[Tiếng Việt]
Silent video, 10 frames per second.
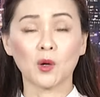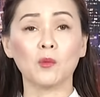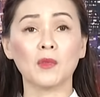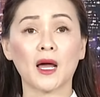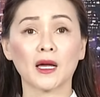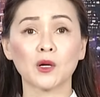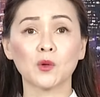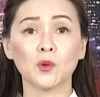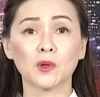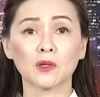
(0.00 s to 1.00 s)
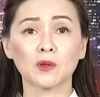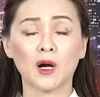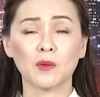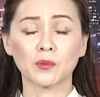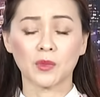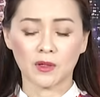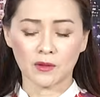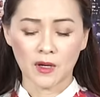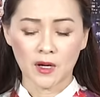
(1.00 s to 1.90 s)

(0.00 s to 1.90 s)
cũng là cái cuộc họp ờ,